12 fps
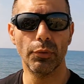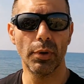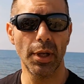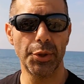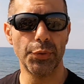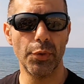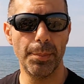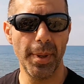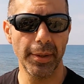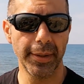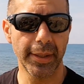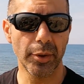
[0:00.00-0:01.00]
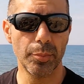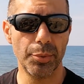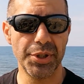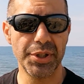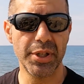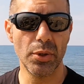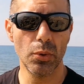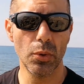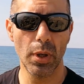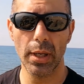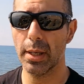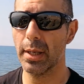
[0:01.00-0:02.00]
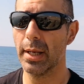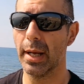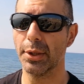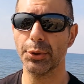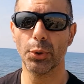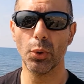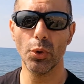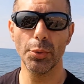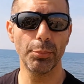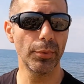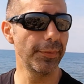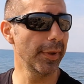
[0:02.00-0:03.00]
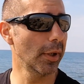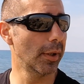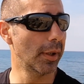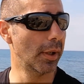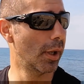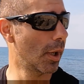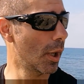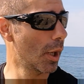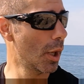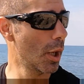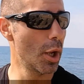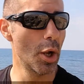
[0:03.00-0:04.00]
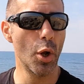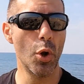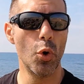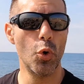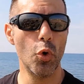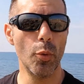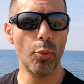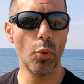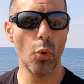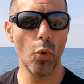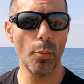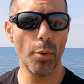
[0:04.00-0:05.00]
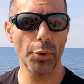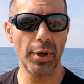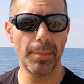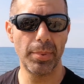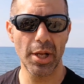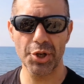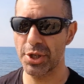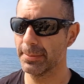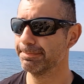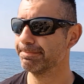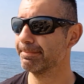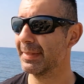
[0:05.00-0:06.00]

Donc voilà, tu veux perdre quelques petits kilos en trop pour faire euh, le beau au bord de la plage.